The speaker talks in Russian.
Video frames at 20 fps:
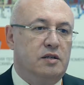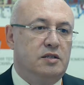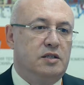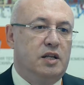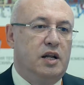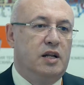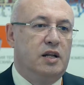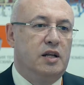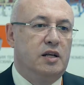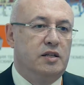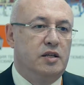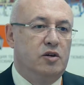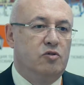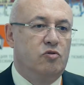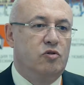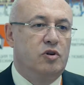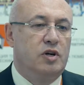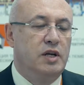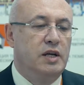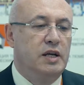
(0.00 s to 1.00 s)
строительных
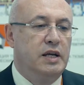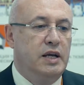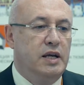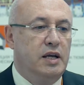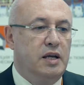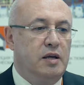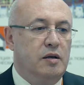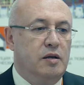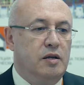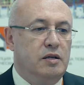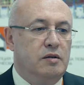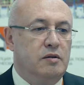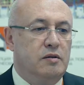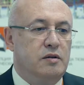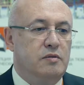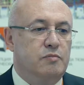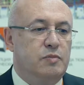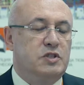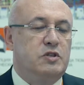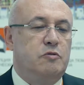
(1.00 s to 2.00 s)
наук и
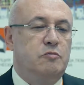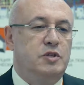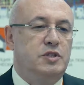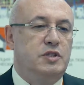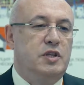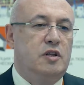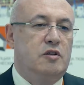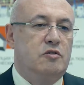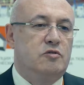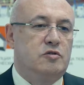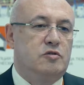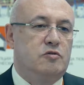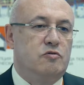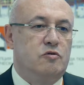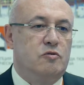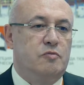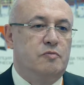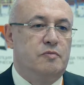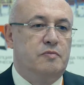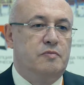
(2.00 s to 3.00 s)
по
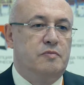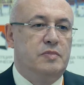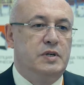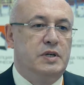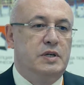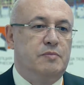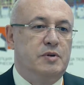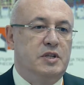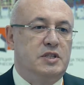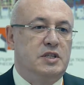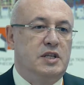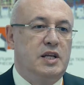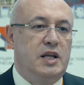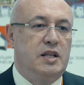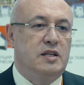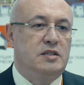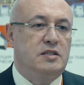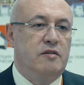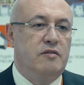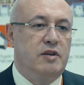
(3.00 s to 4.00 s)
совместительству э,
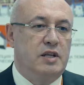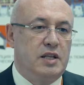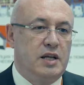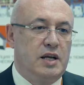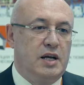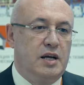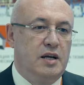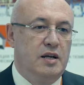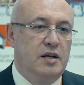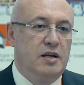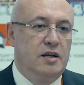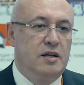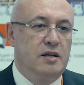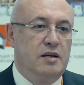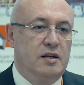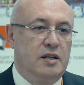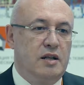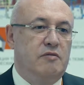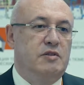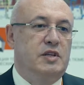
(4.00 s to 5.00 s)
председателя Совета
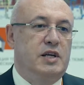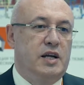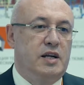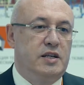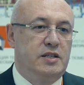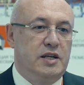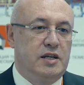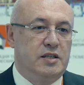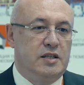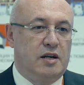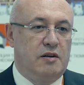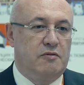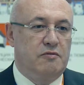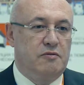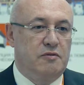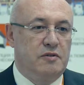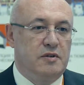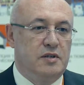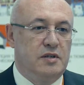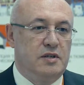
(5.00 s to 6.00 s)
главных архитекторов
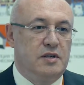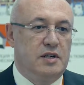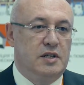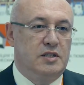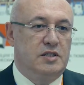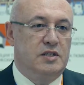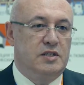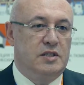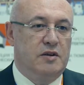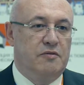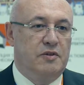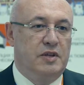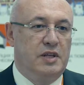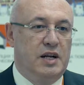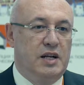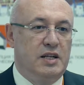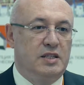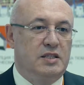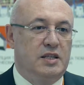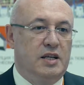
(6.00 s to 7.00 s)
э, Российской
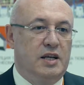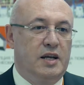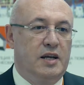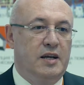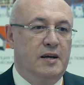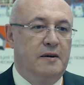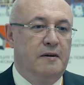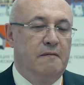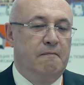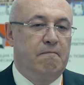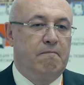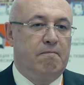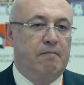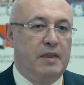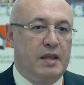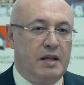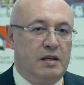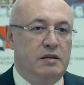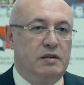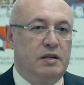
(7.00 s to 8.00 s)
Федерации,
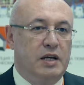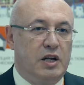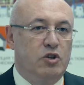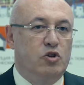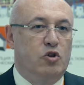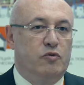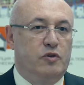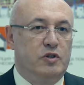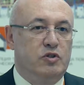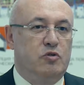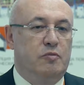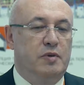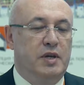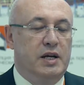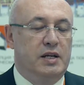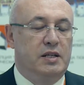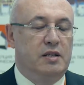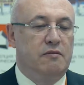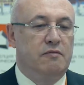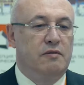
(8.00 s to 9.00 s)
э, городов и
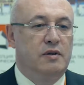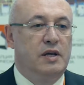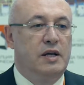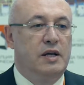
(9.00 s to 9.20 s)
субъектов.